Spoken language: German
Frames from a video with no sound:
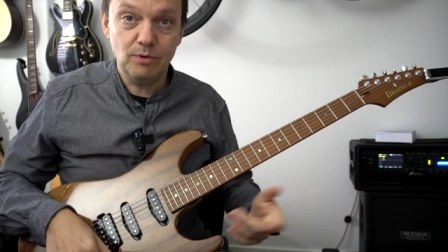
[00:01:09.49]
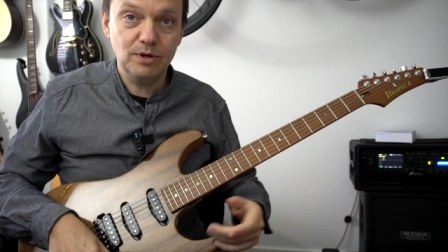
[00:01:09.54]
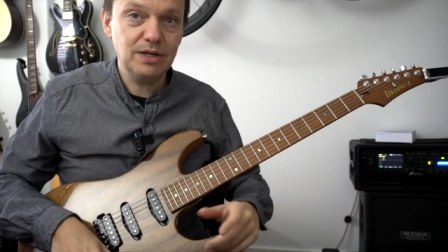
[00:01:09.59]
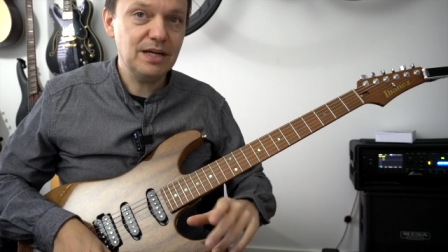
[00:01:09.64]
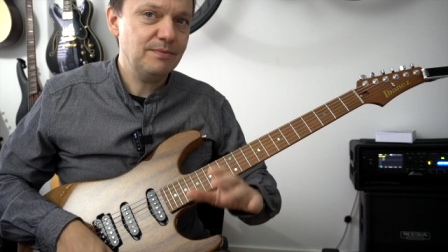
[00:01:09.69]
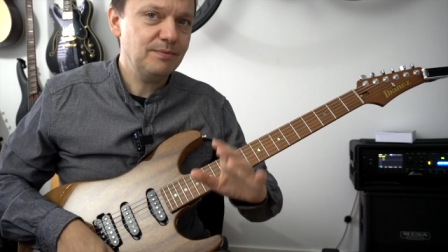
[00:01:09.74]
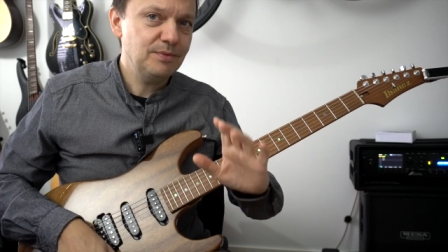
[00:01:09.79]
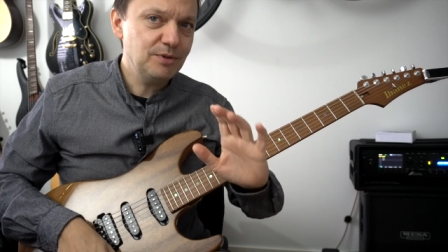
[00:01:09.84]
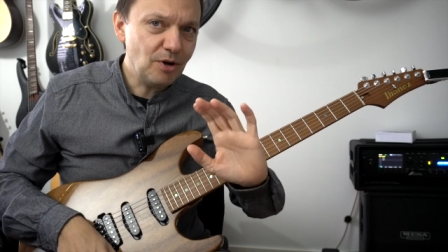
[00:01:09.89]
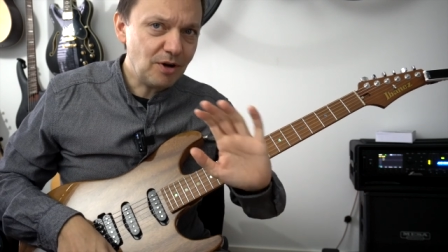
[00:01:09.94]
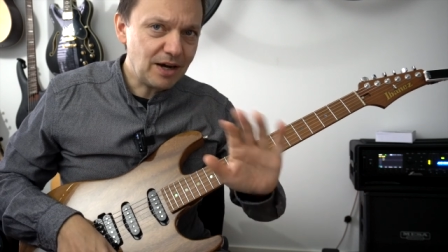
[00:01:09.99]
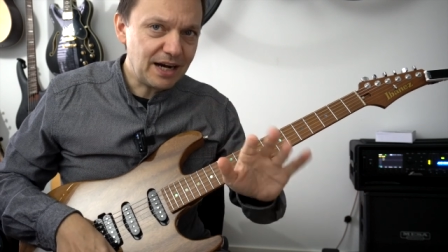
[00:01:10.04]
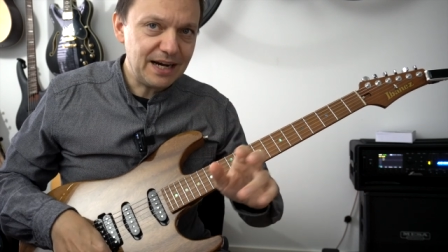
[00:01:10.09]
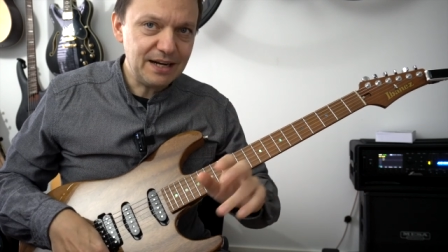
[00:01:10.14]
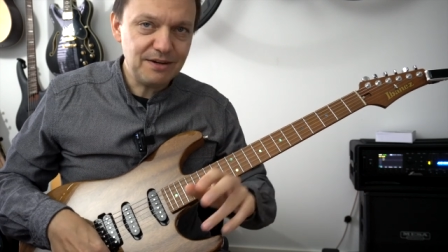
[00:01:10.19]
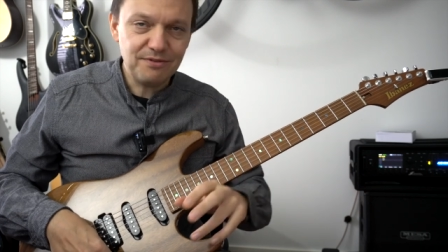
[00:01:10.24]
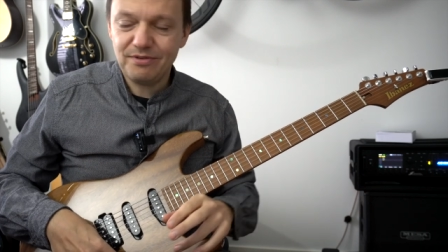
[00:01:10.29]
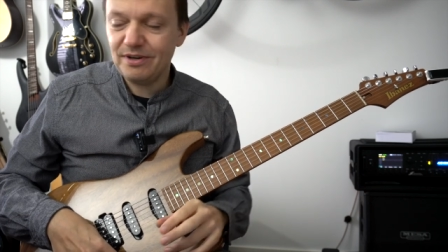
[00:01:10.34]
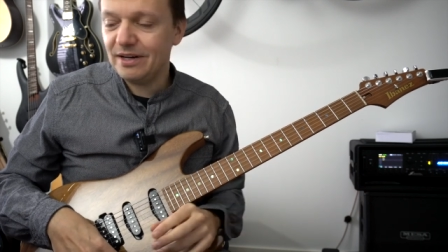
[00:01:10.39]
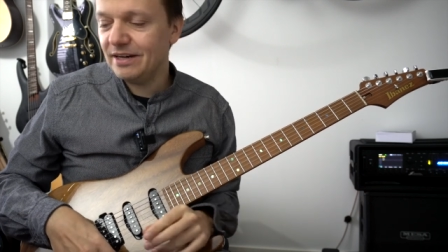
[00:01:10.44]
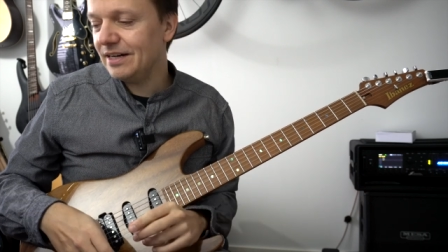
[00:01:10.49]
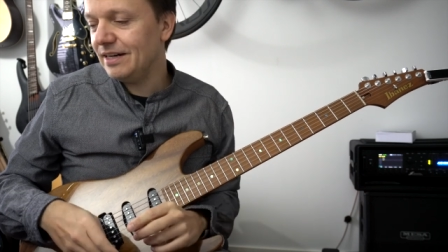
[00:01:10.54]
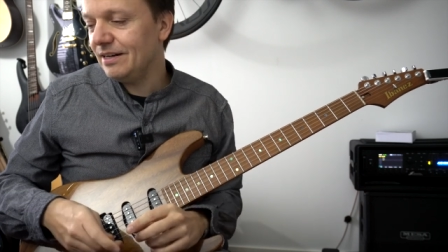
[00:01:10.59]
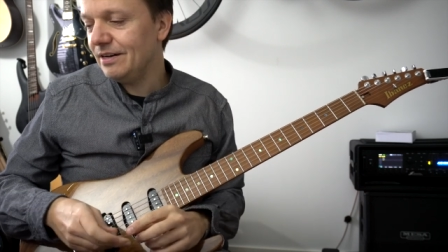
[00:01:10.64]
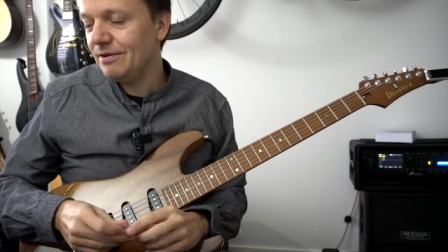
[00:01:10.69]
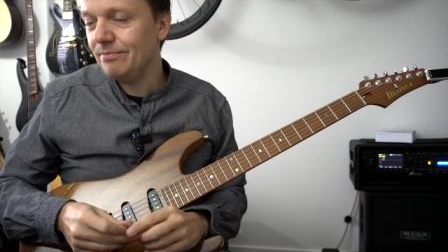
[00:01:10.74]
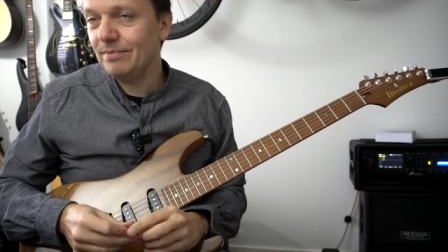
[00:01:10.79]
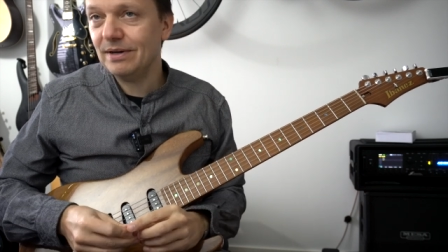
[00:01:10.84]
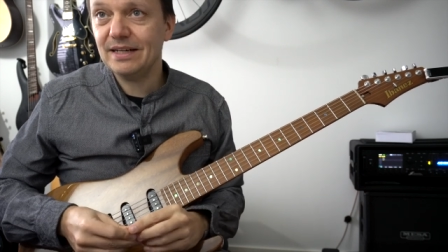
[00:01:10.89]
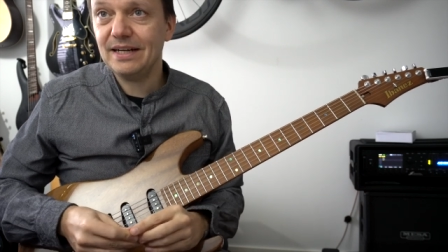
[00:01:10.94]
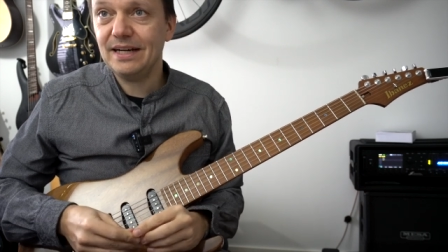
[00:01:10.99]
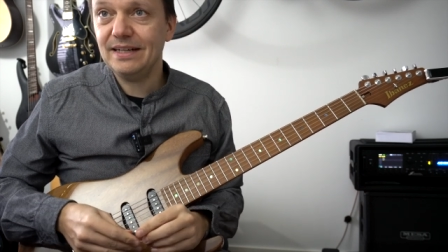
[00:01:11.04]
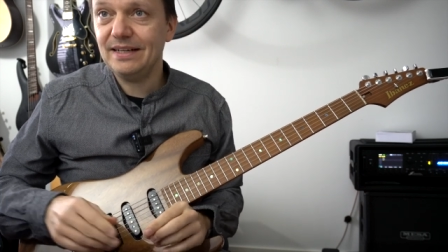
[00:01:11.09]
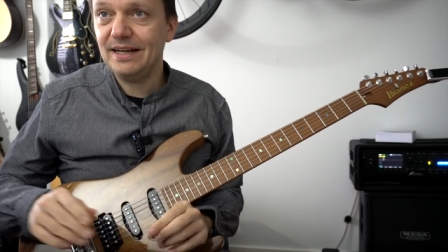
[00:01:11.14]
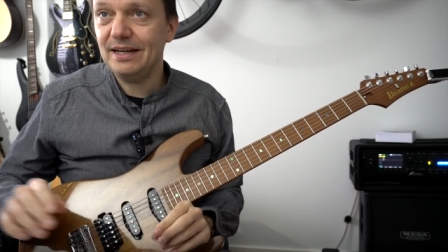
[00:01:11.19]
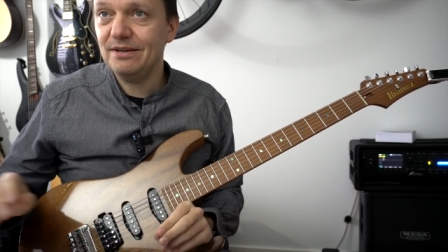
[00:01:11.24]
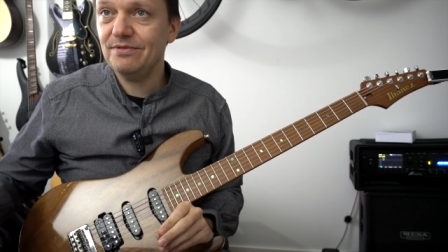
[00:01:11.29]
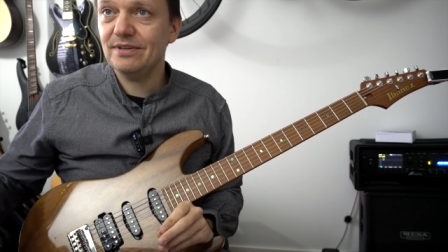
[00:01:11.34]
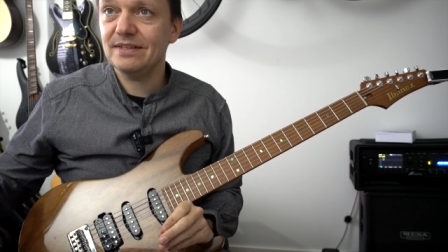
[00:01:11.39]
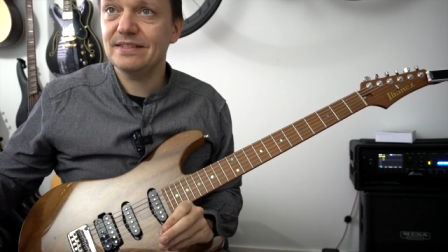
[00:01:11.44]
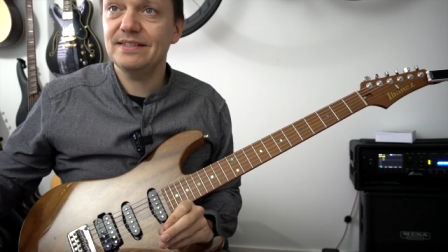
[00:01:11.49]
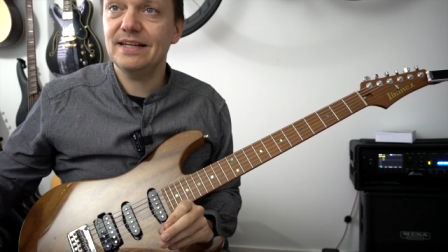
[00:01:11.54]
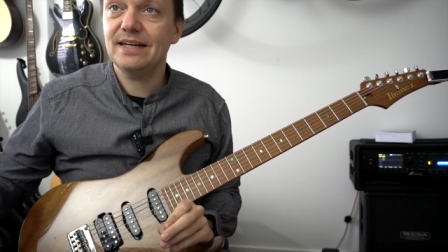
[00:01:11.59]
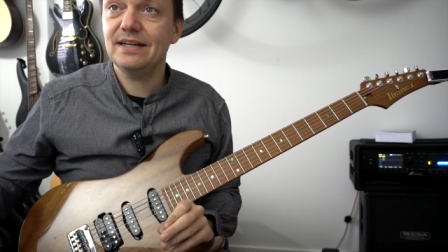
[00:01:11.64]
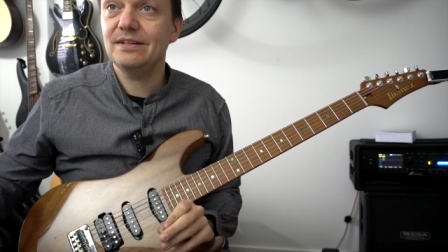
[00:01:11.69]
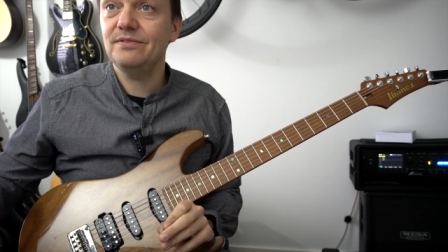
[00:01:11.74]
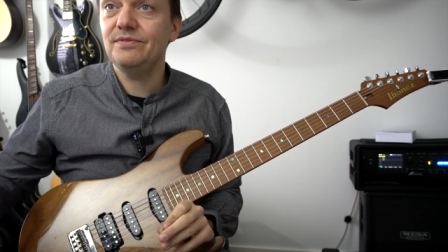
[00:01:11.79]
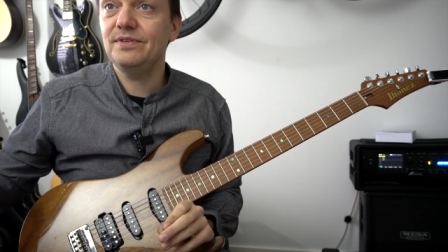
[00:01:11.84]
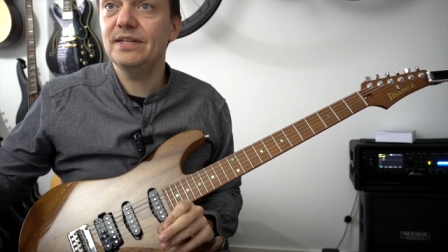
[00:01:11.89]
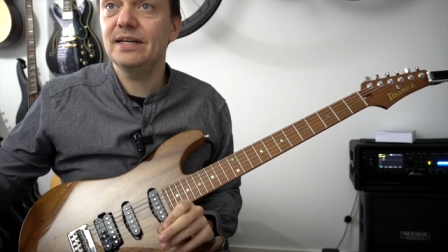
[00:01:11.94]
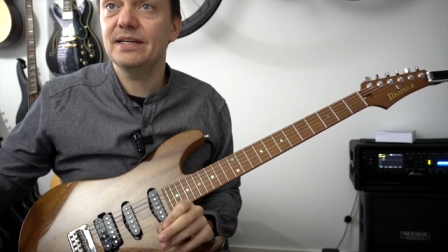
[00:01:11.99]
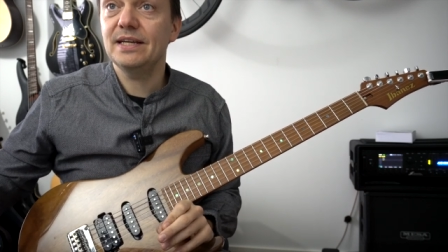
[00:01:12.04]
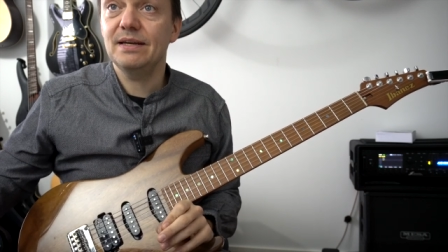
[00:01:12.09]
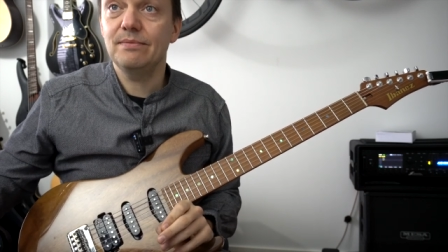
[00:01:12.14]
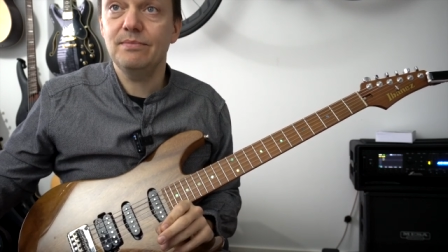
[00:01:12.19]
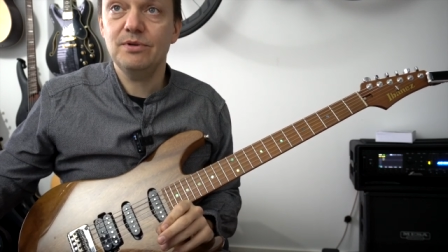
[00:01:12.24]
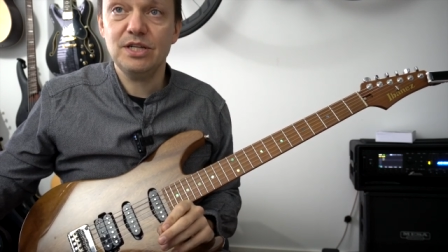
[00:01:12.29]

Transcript: Oder noch einfacher, man kann einfach Sachen wiedergeben.